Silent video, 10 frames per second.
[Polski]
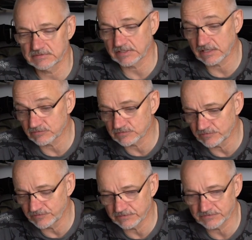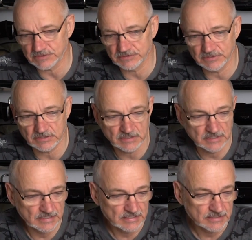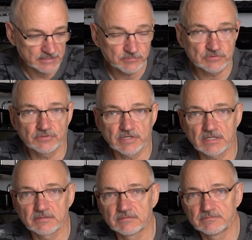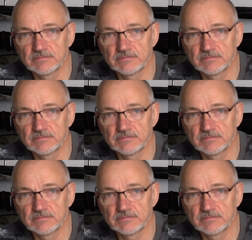tak jak już mówiłem wcześniej, ryb, które